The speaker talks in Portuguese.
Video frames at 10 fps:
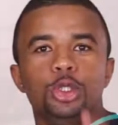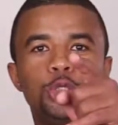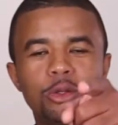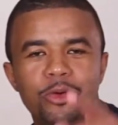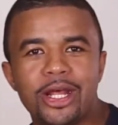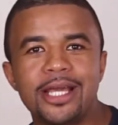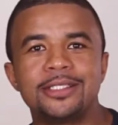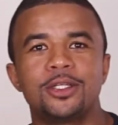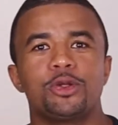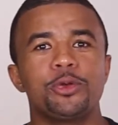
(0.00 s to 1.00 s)
Júlio
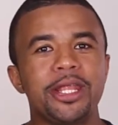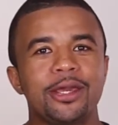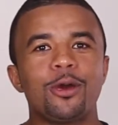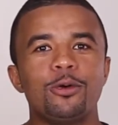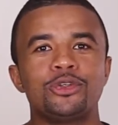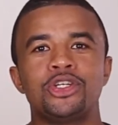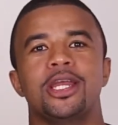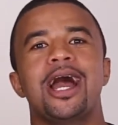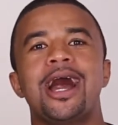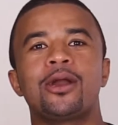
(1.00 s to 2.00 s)
Moraes, Running
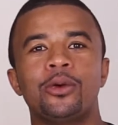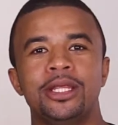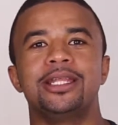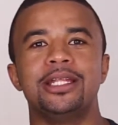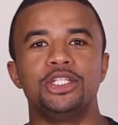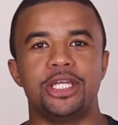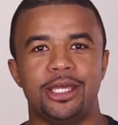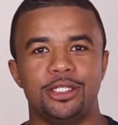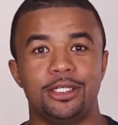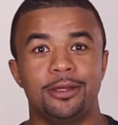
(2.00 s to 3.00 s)
Coach, a corrida
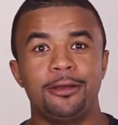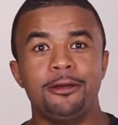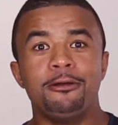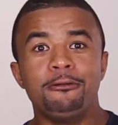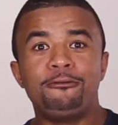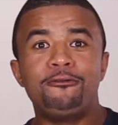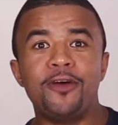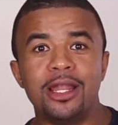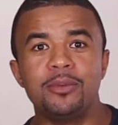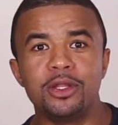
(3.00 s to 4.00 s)
inteligente.
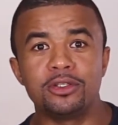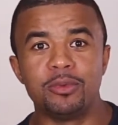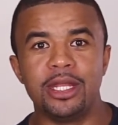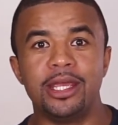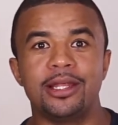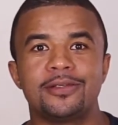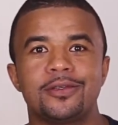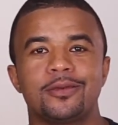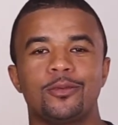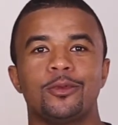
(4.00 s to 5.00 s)
Fala meninos e
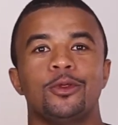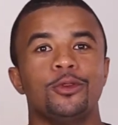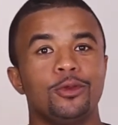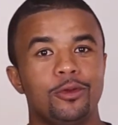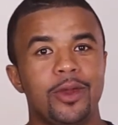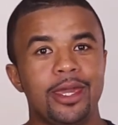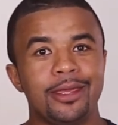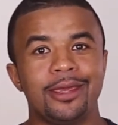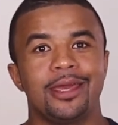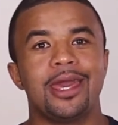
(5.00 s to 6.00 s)
meninas, tudo bem?
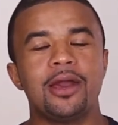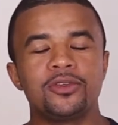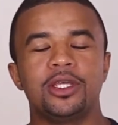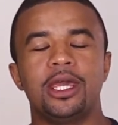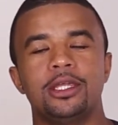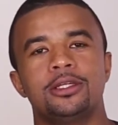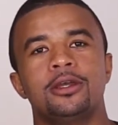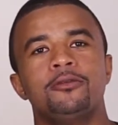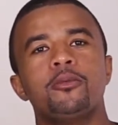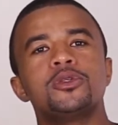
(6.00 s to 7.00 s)
É o seguinte,
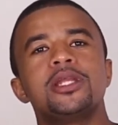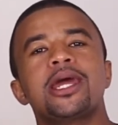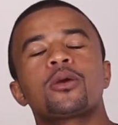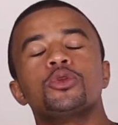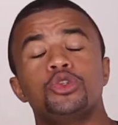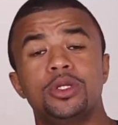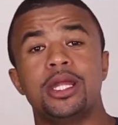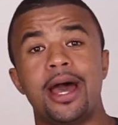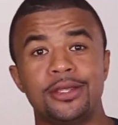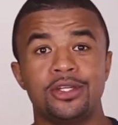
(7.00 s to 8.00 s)
vamos dar
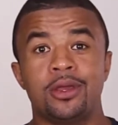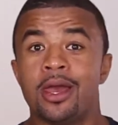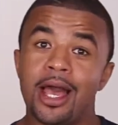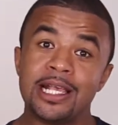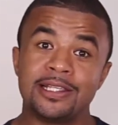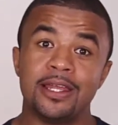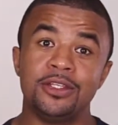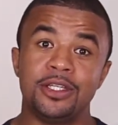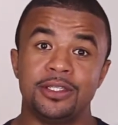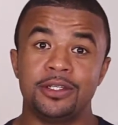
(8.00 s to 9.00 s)
continuidade à série
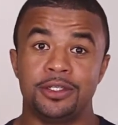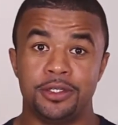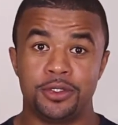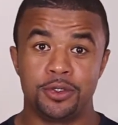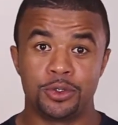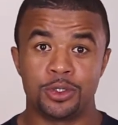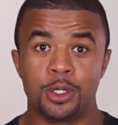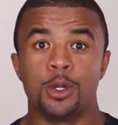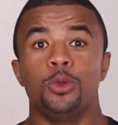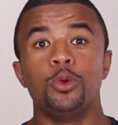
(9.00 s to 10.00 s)
de exercícios
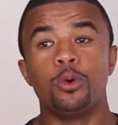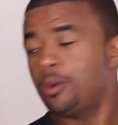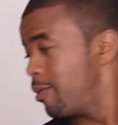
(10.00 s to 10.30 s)
no